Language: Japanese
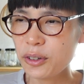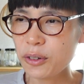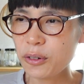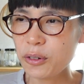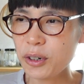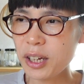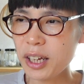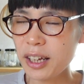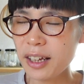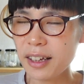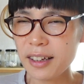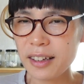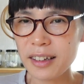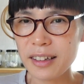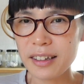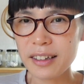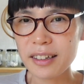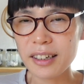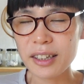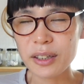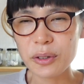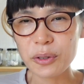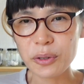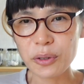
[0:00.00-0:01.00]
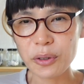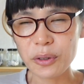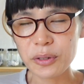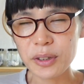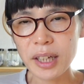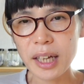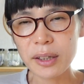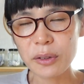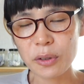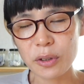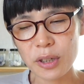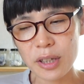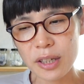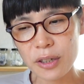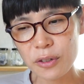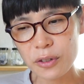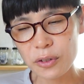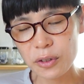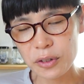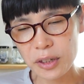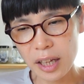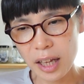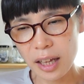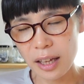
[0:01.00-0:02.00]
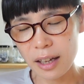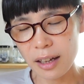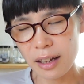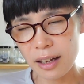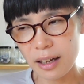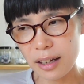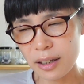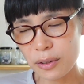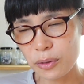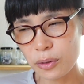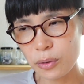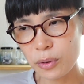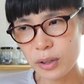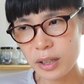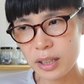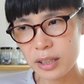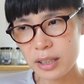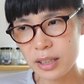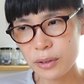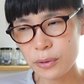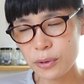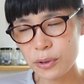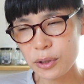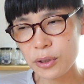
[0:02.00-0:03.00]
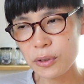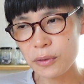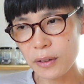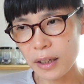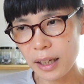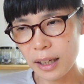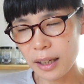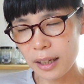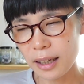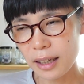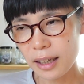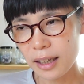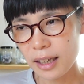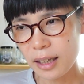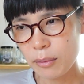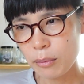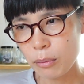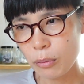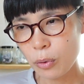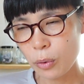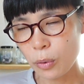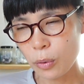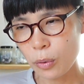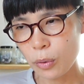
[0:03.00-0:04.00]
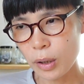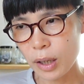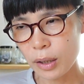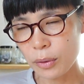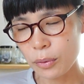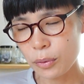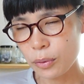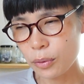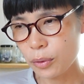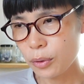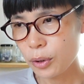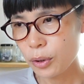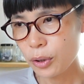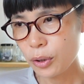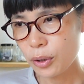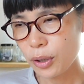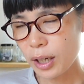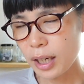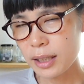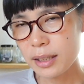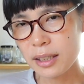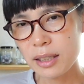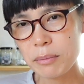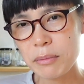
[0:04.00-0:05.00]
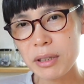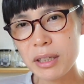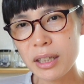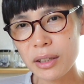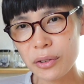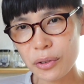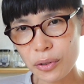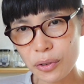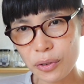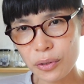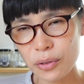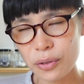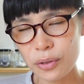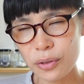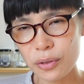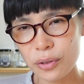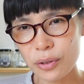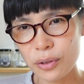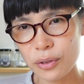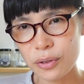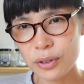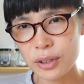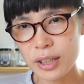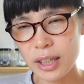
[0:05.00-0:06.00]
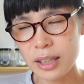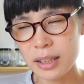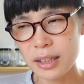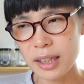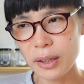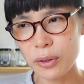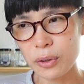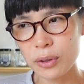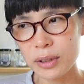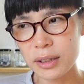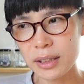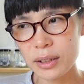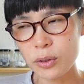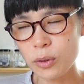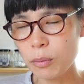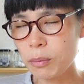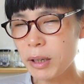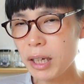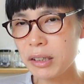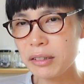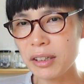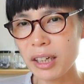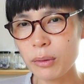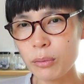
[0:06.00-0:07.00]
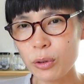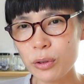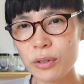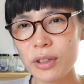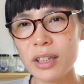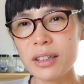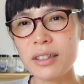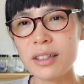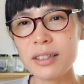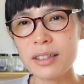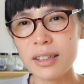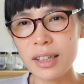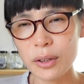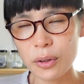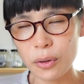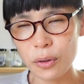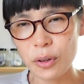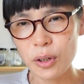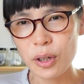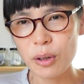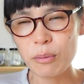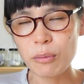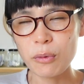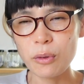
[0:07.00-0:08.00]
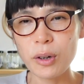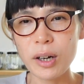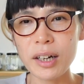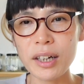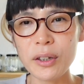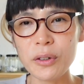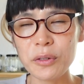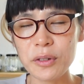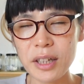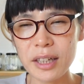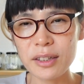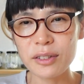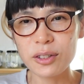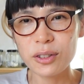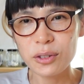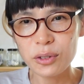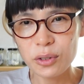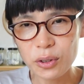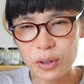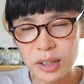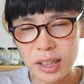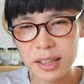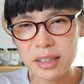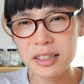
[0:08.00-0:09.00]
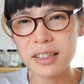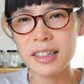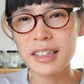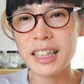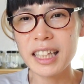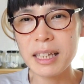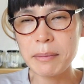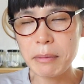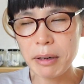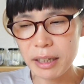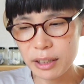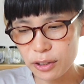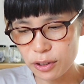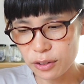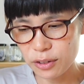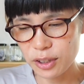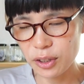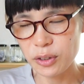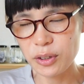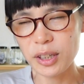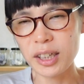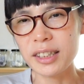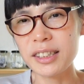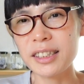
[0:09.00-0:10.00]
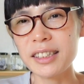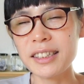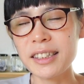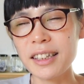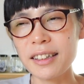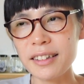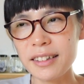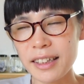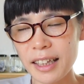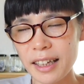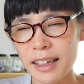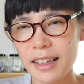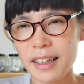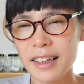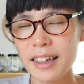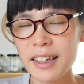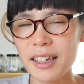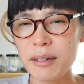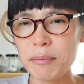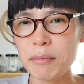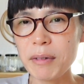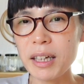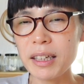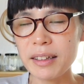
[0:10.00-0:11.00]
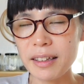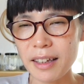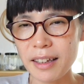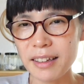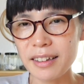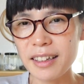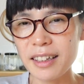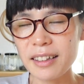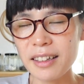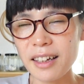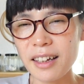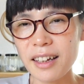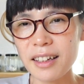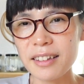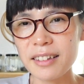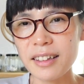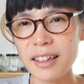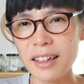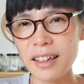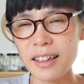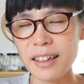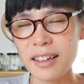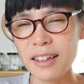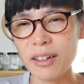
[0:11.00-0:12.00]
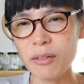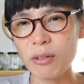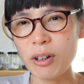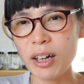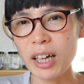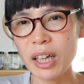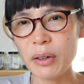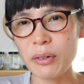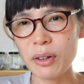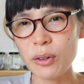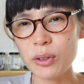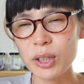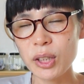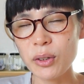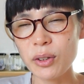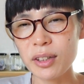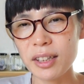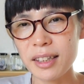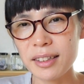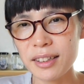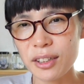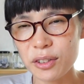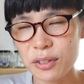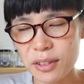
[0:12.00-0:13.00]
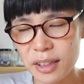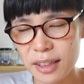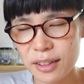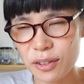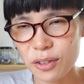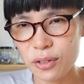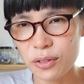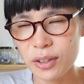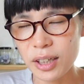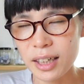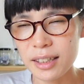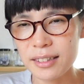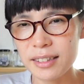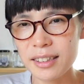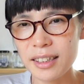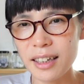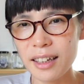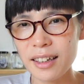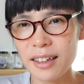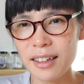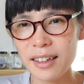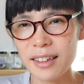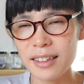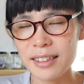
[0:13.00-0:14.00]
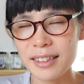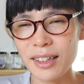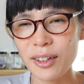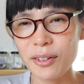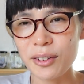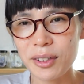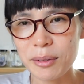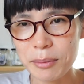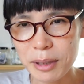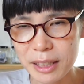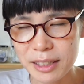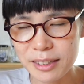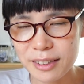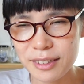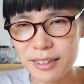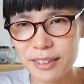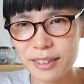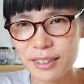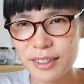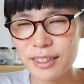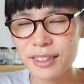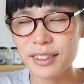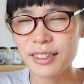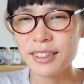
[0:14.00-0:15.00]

これ意外とであとユニクロねあの私冬はもうあのカシミヤのセーターを4枚ぐらい持ってるんですけどもうあれをねずっとひたすら着回すっていう感じなんでまあねなんだかんだ我が家はお世話になってるなっていう感じがしております。